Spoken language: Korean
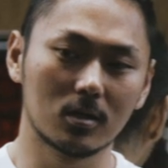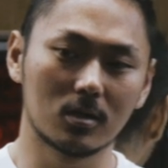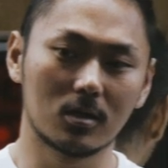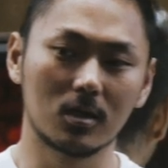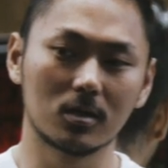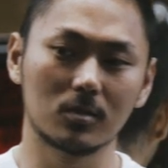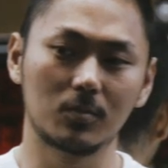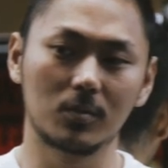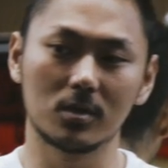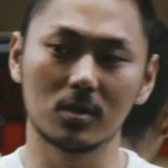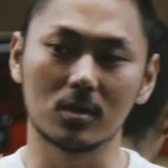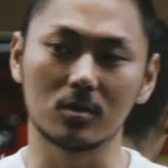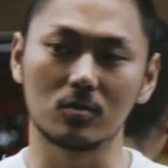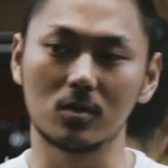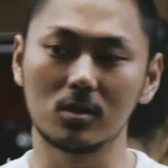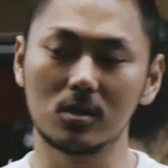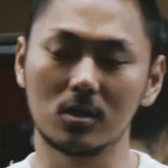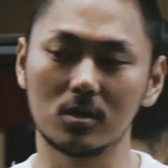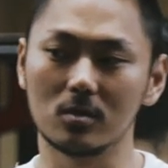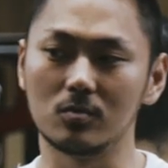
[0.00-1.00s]
클래식 피지크
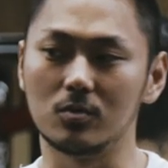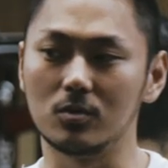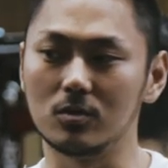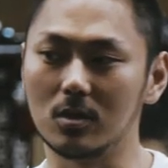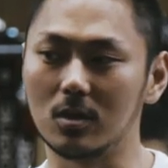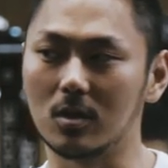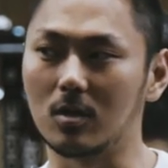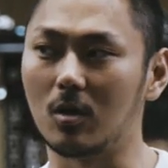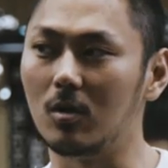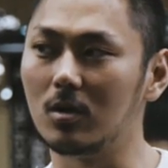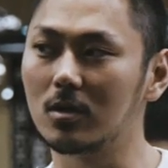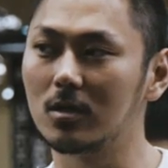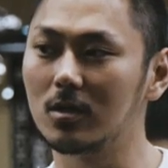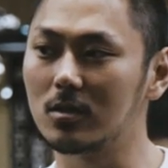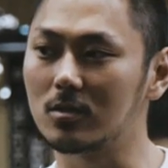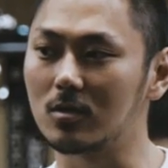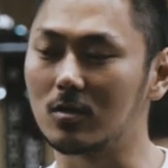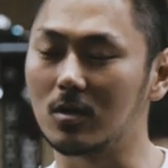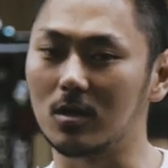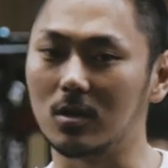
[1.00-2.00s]
뛰시는 분들이
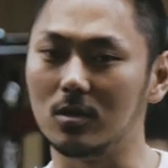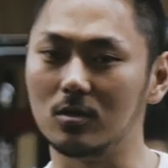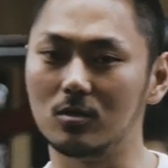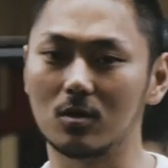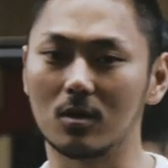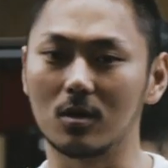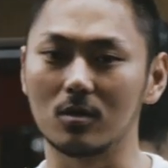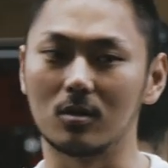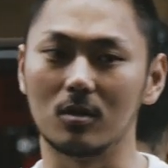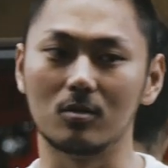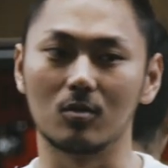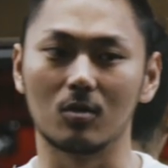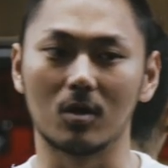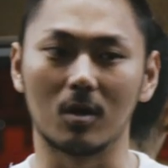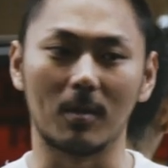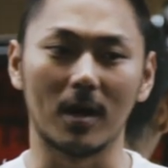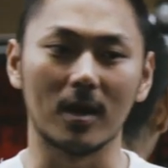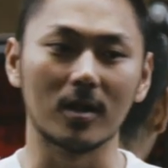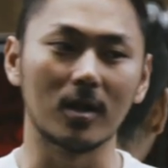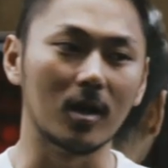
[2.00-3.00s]
거기에서 되게 이슈화가 되는
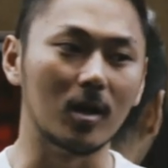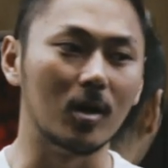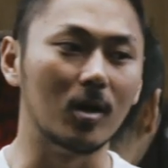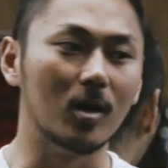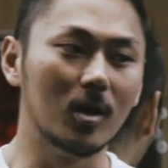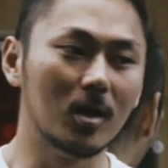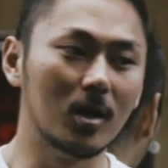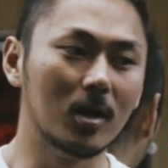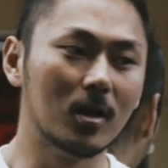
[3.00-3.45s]
경우가 많아요.